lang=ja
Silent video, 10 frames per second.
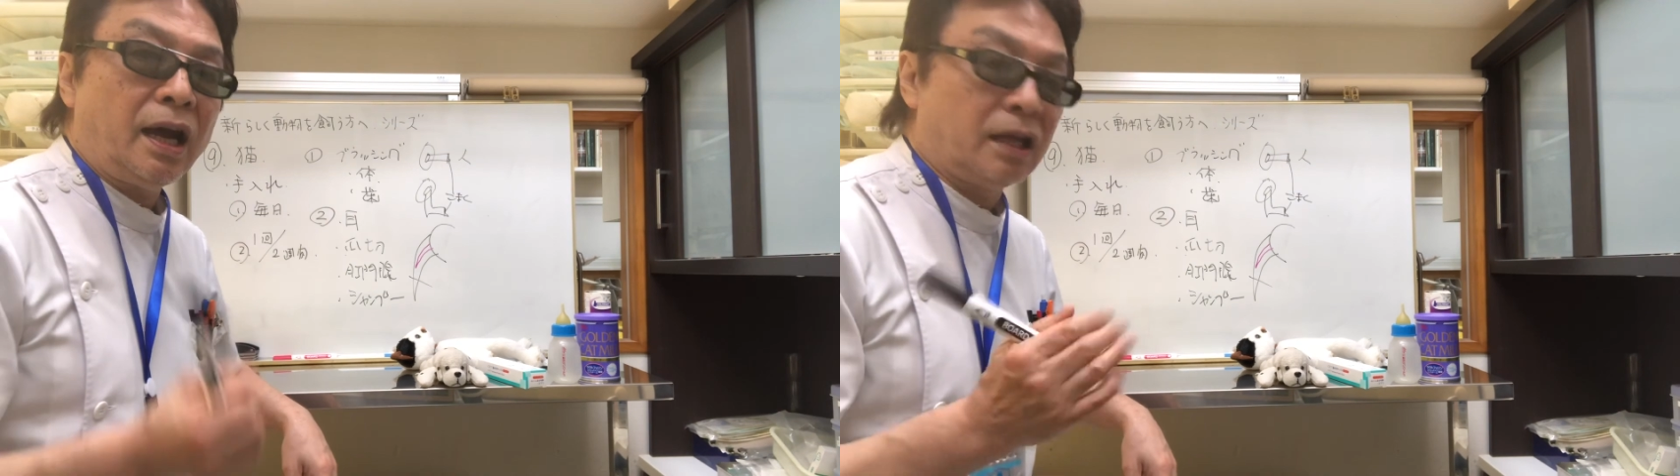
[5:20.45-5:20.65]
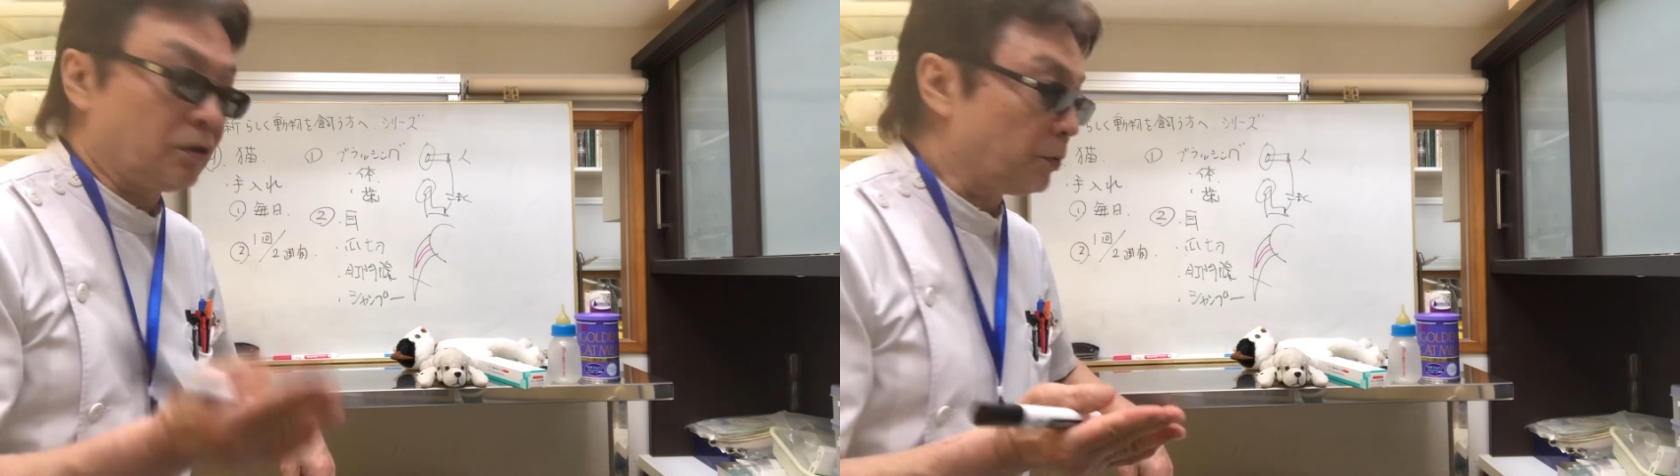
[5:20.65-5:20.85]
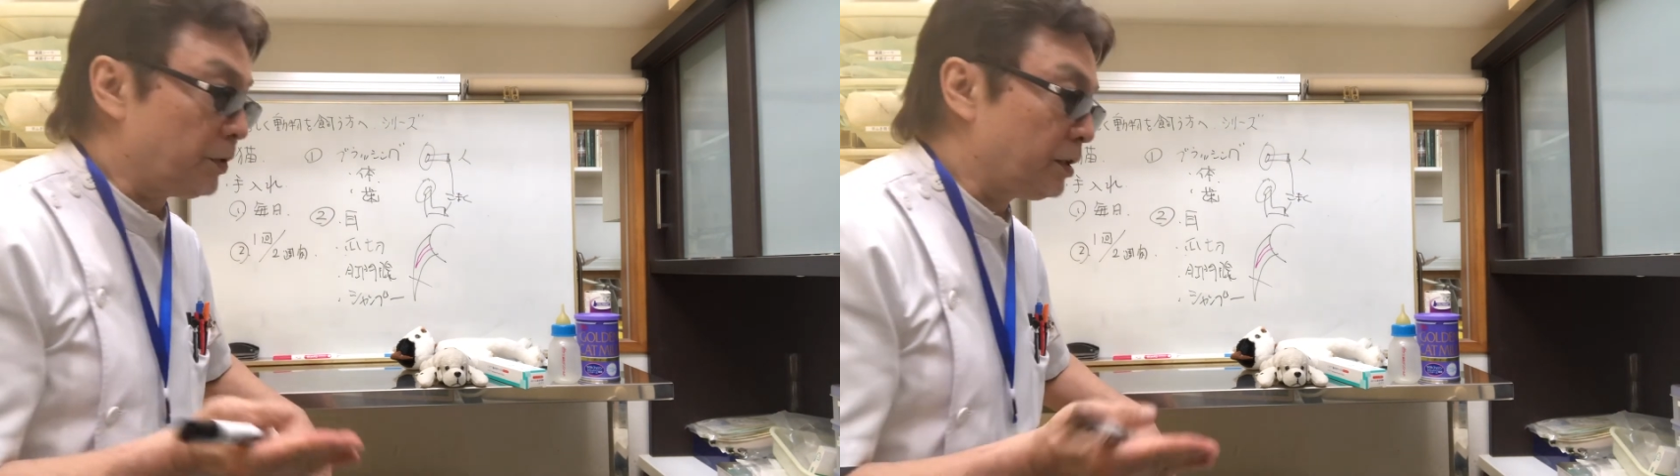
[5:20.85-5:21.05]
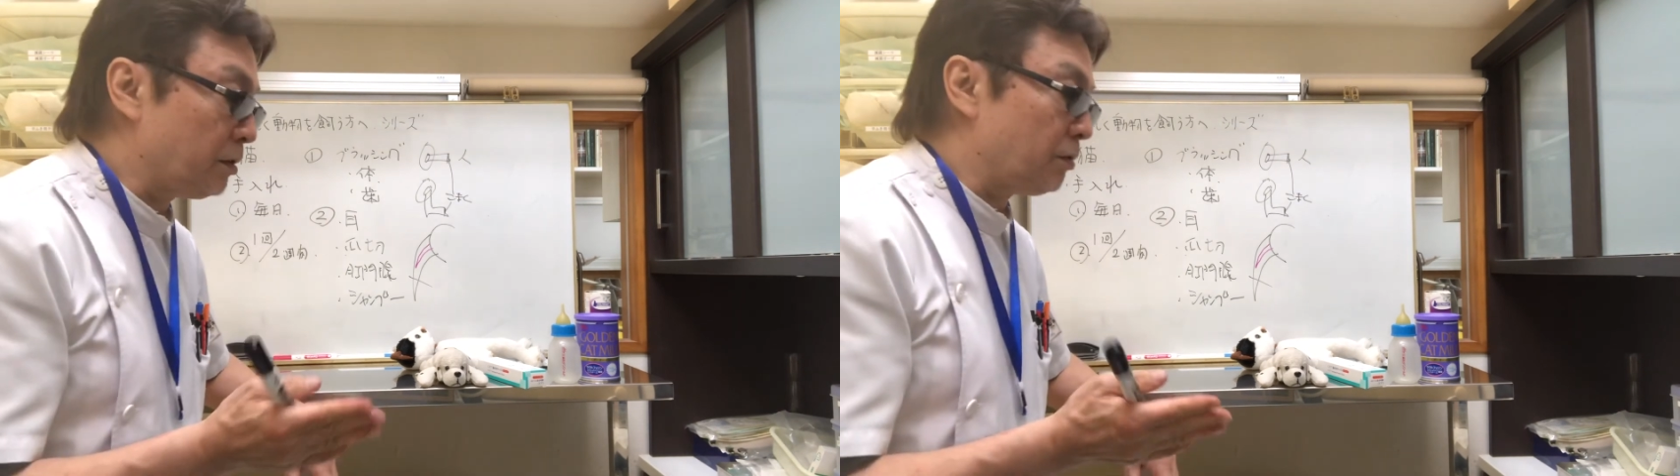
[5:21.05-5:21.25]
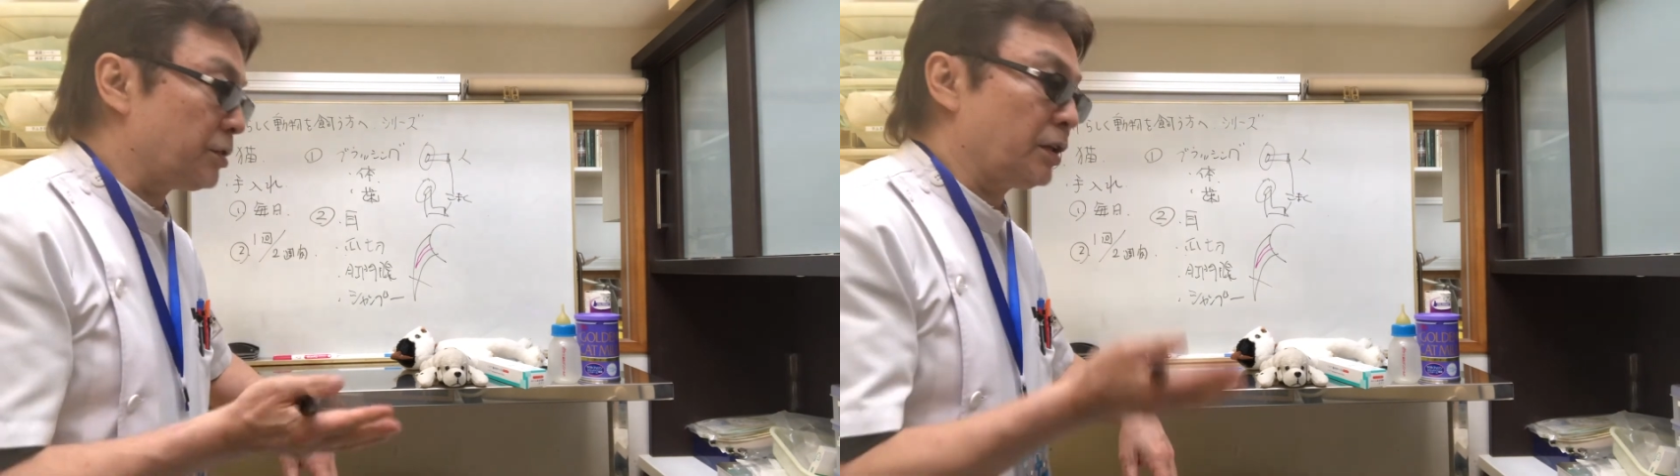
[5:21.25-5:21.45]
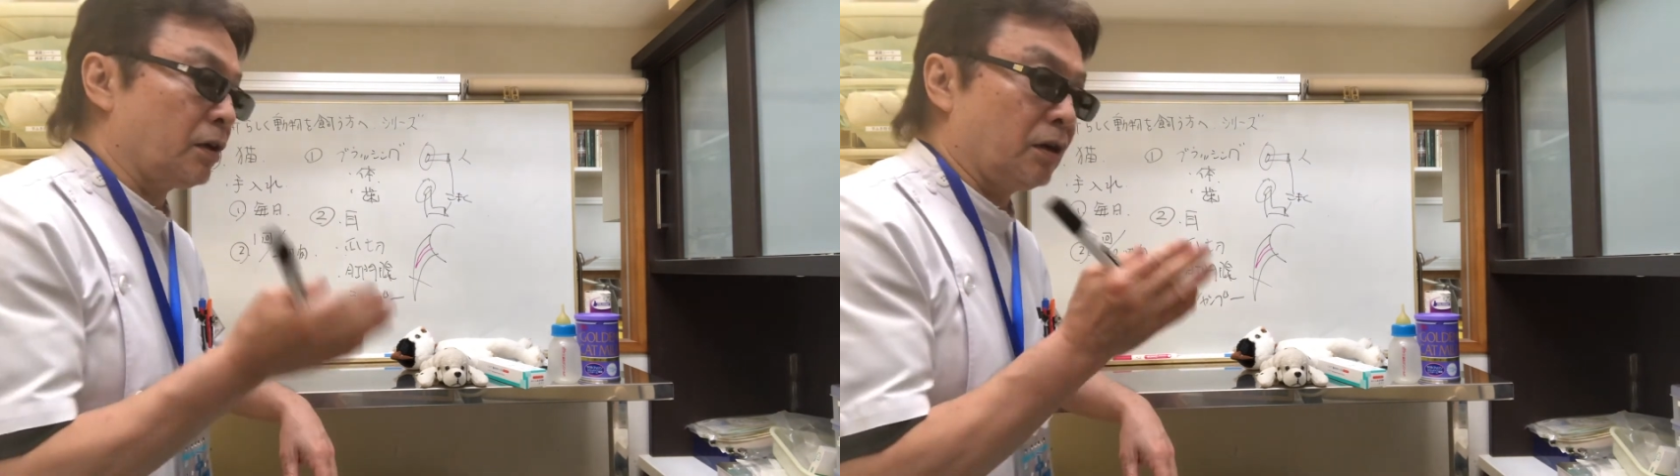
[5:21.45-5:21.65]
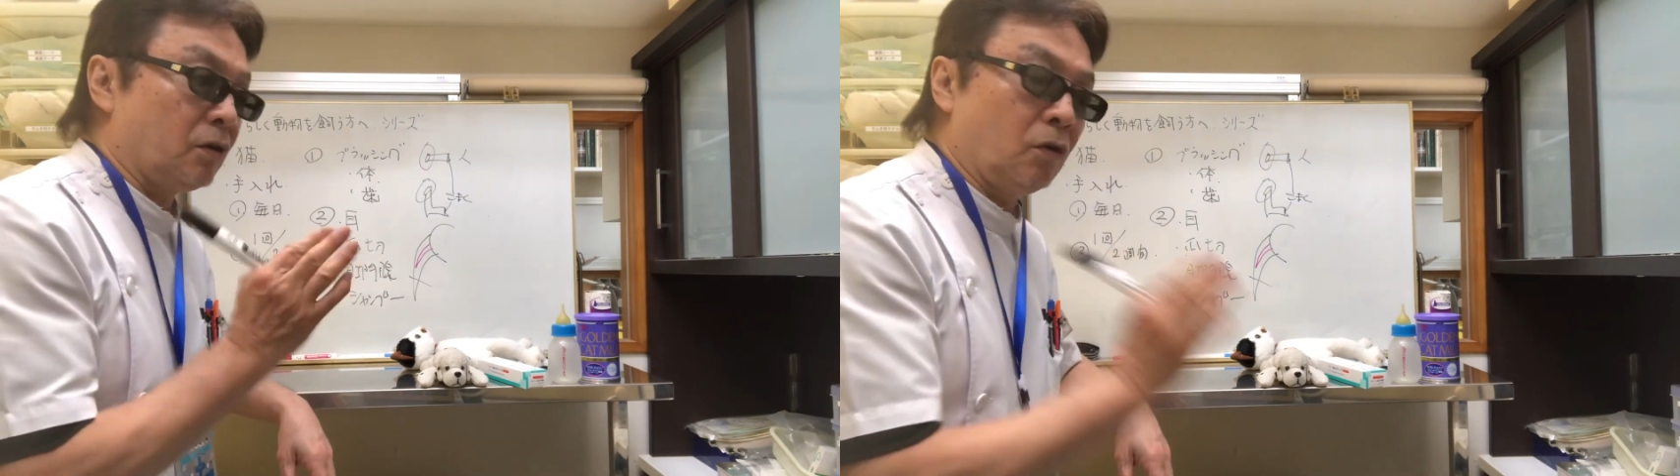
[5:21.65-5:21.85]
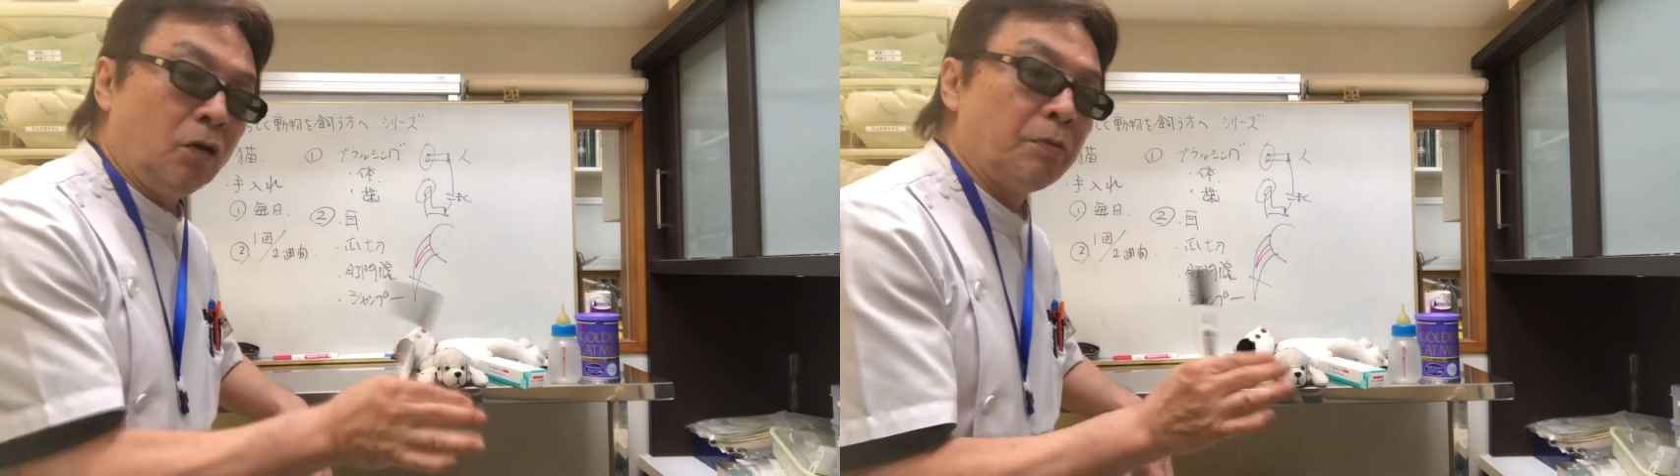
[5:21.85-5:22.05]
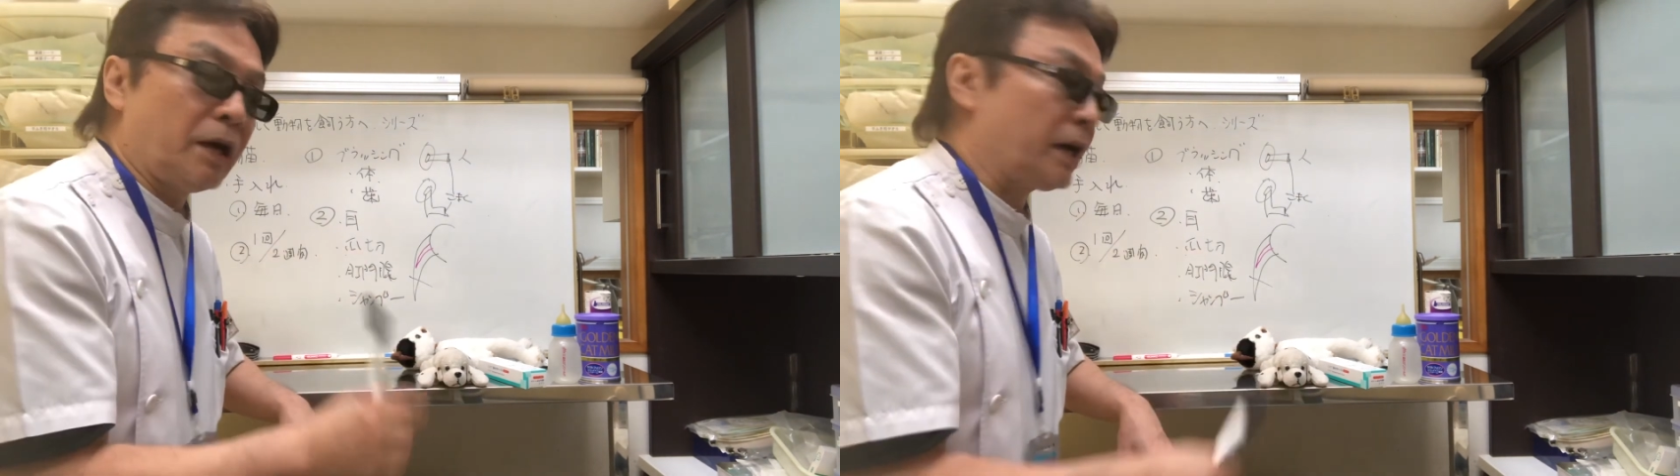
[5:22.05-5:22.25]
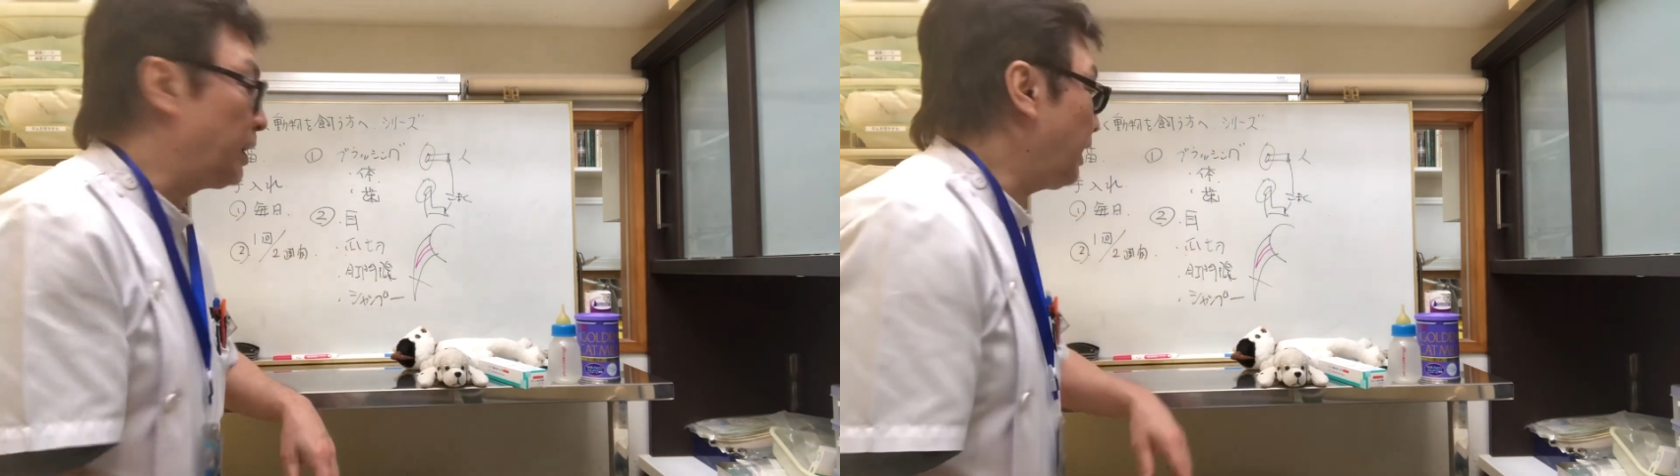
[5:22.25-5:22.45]
ハンドフィーディングしてご褒美
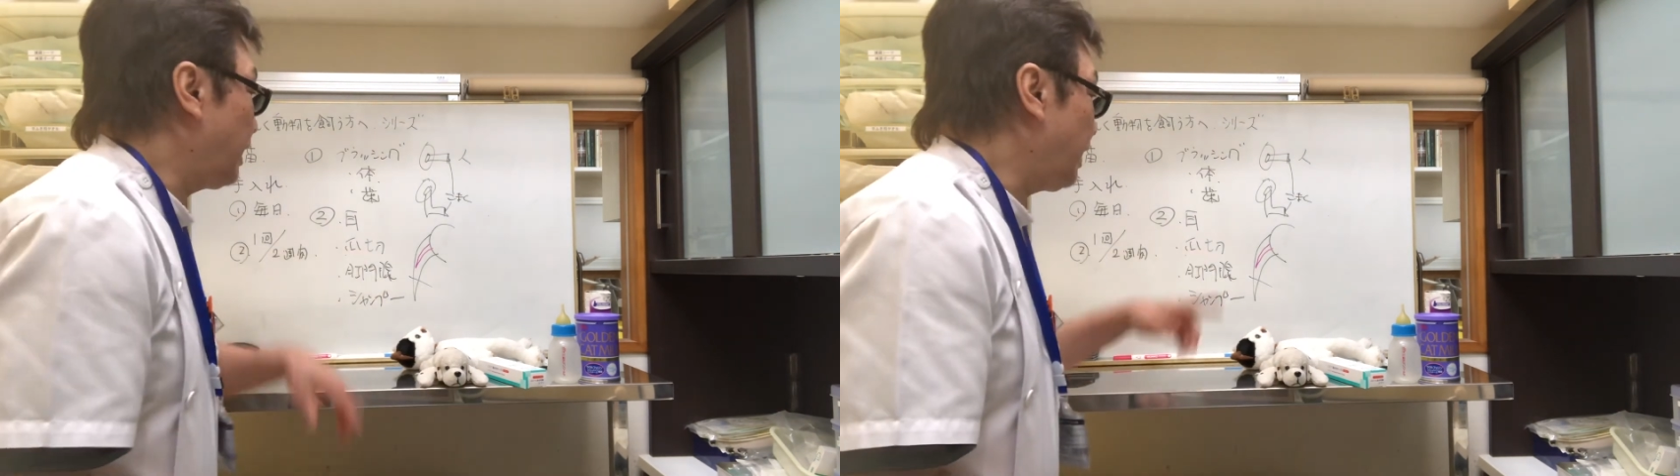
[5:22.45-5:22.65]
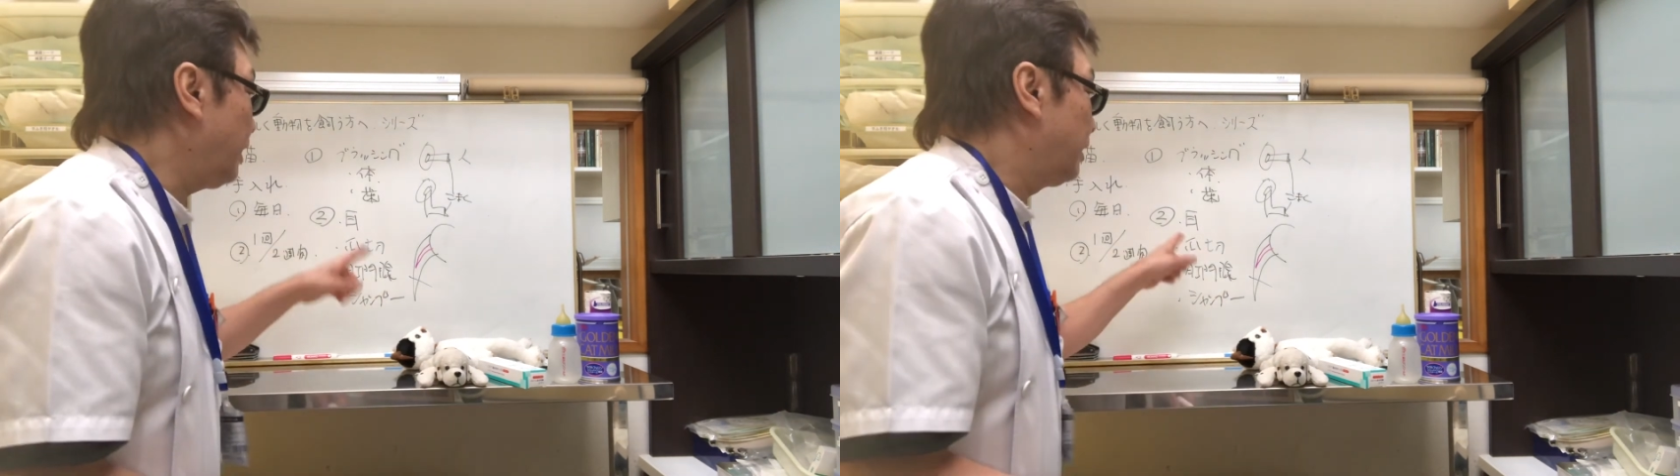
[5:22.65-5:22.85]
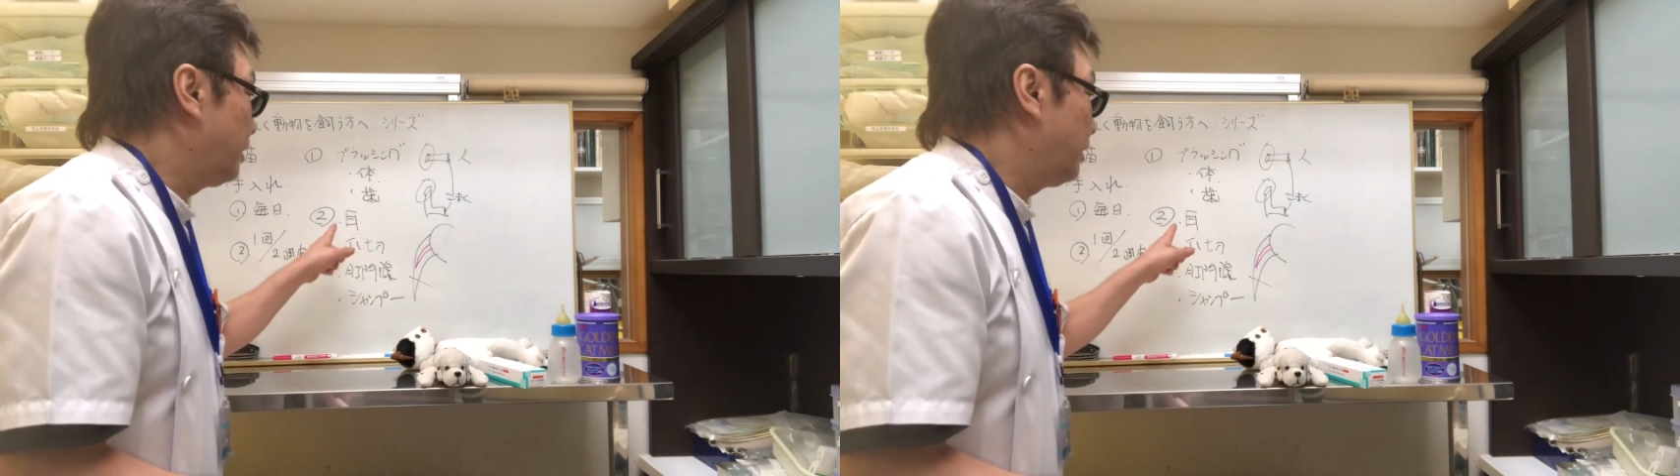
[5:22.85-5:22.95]
あげながら